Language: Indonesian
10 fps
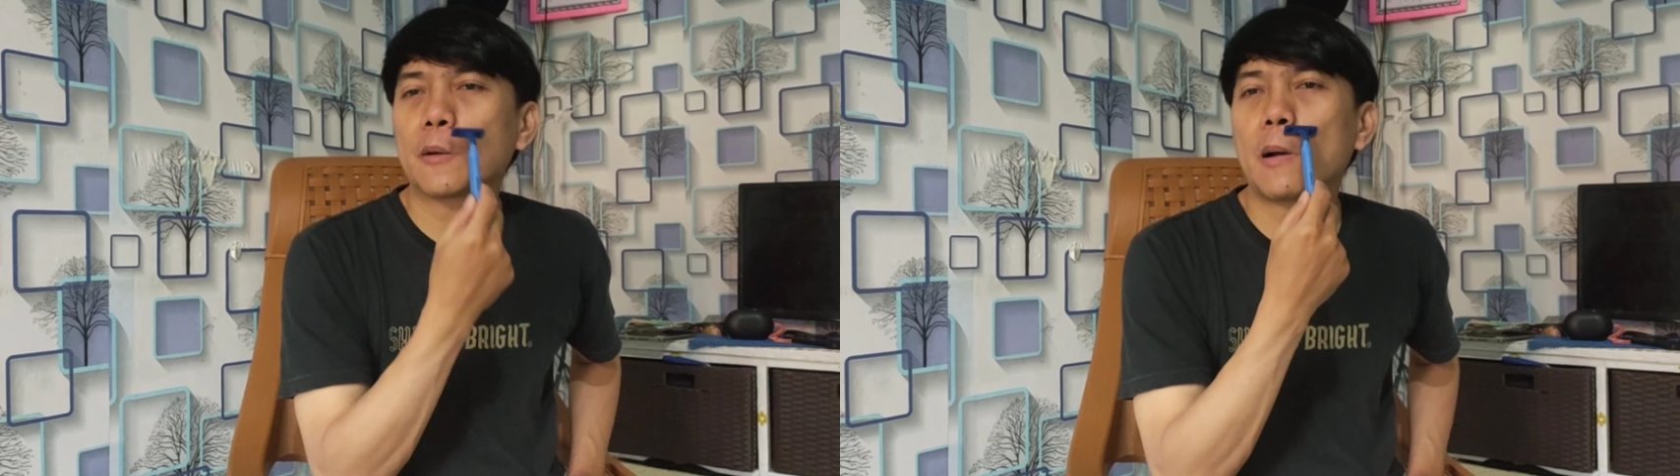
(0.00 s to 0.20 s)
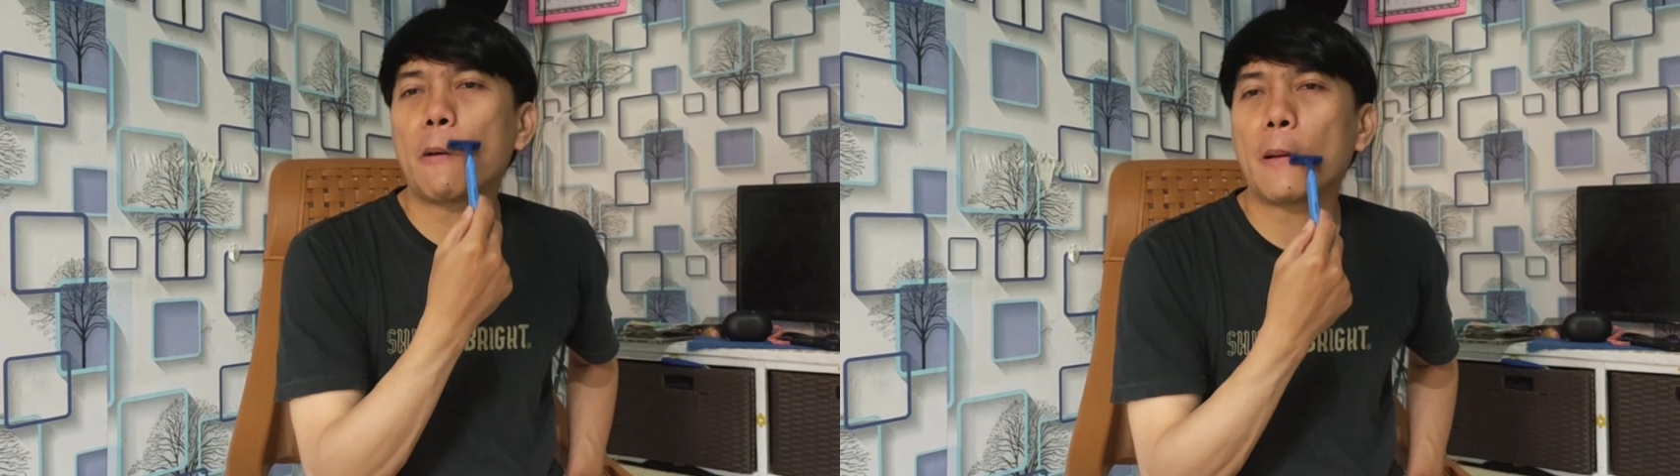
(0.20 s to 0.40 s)

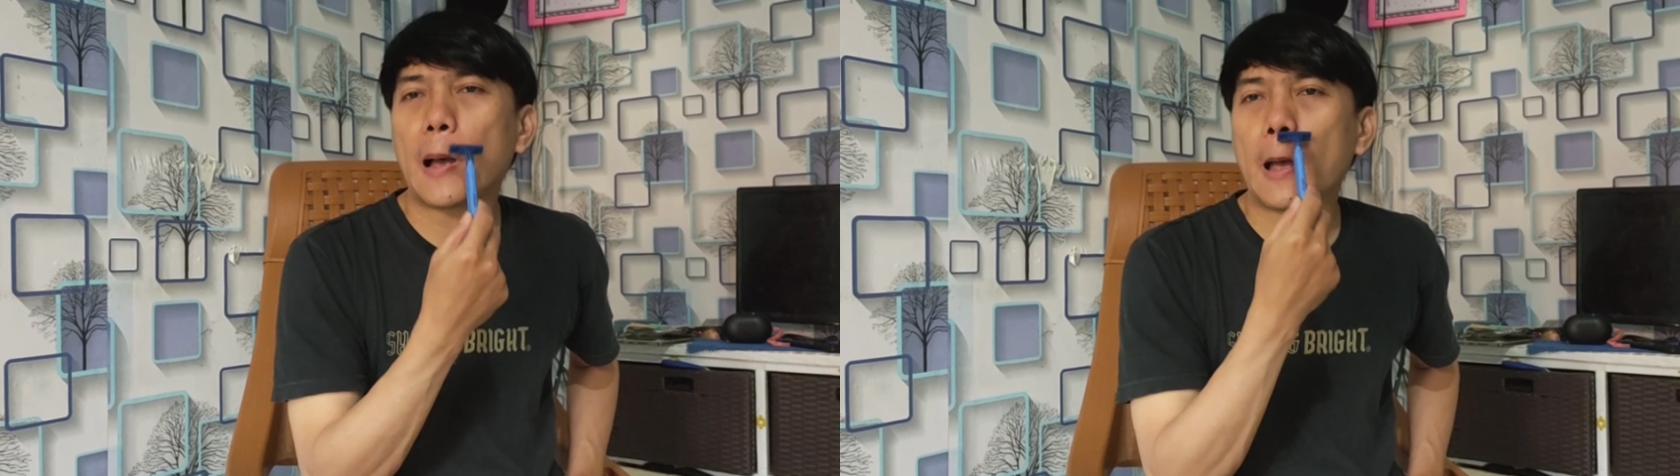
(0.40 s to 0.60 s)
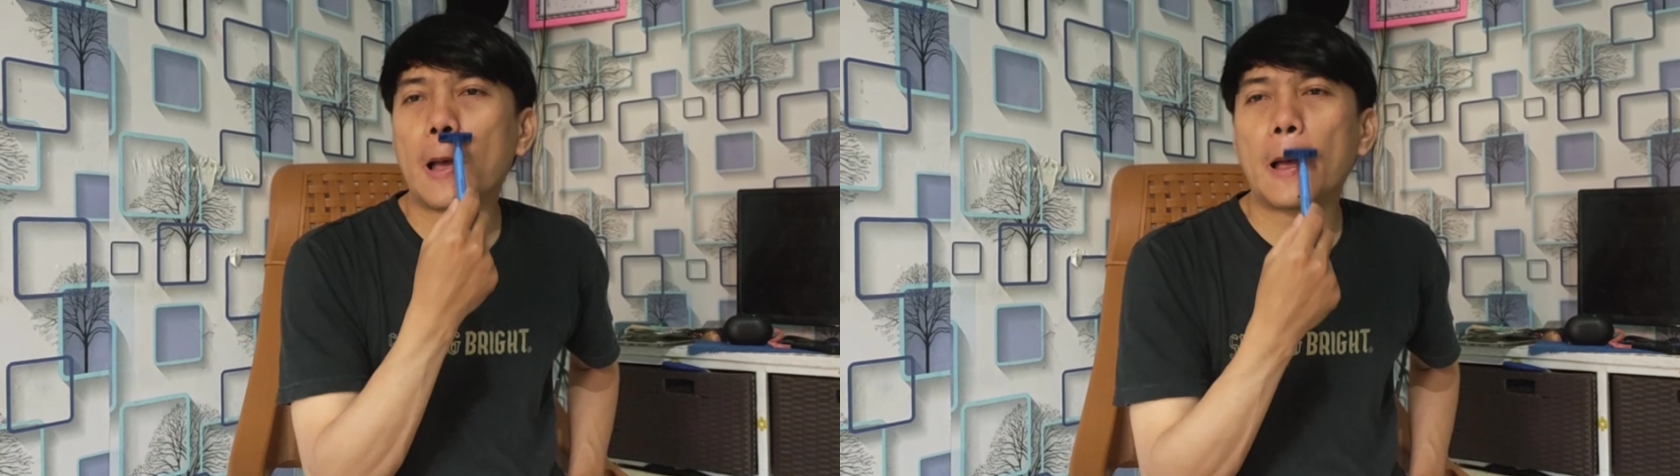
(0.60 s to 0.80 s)
ke
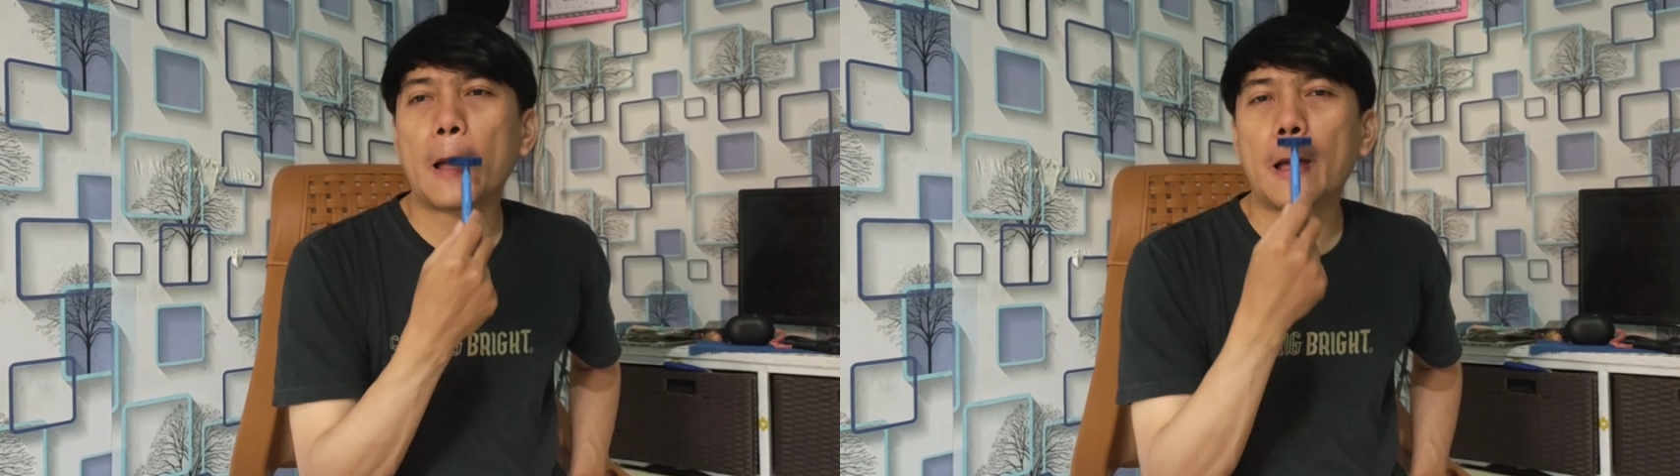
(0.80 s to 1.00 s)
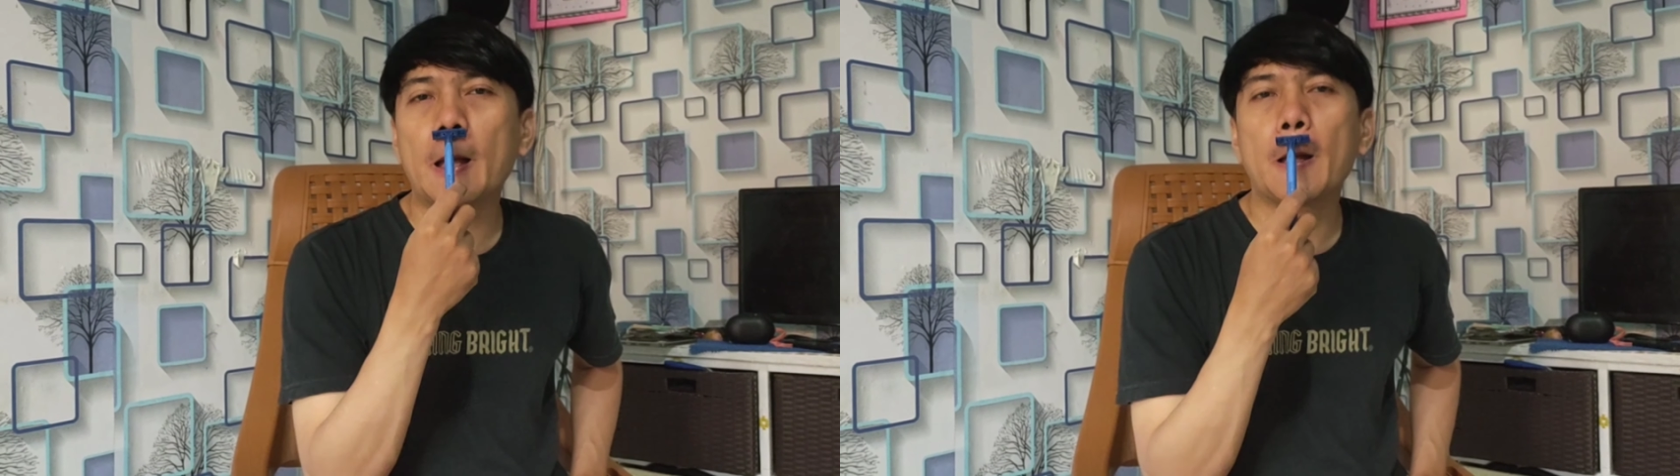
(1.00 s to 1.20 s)

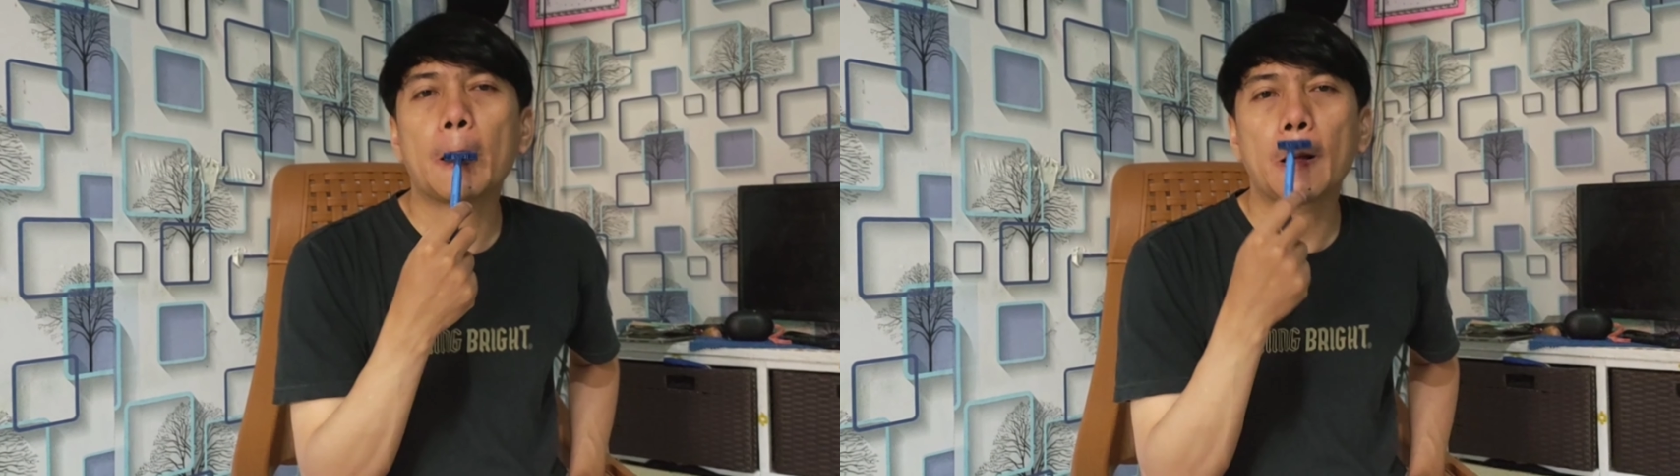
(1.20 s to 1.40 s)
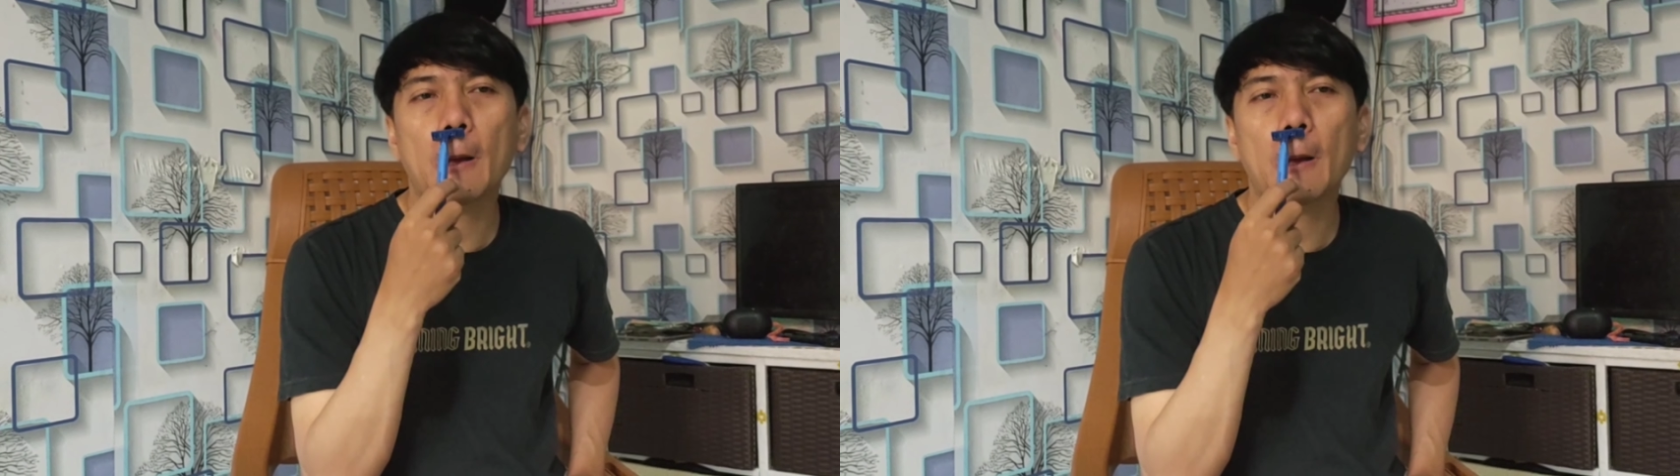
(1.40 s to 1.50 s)
bawah.